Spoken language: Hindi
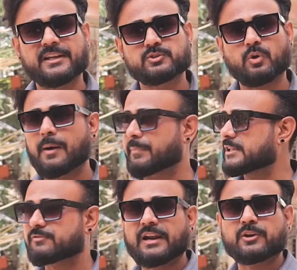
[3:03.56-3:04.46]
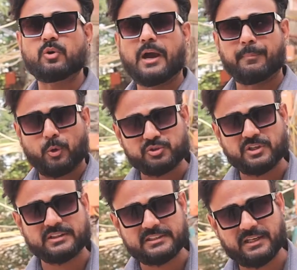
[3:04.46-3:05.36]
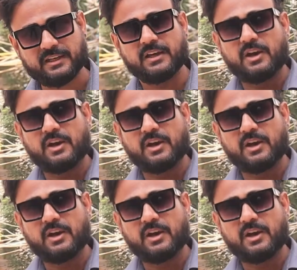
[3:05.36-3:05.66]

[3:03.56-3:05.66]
हैं जो आपके इस फ्लैट को अप्रोच करती हैं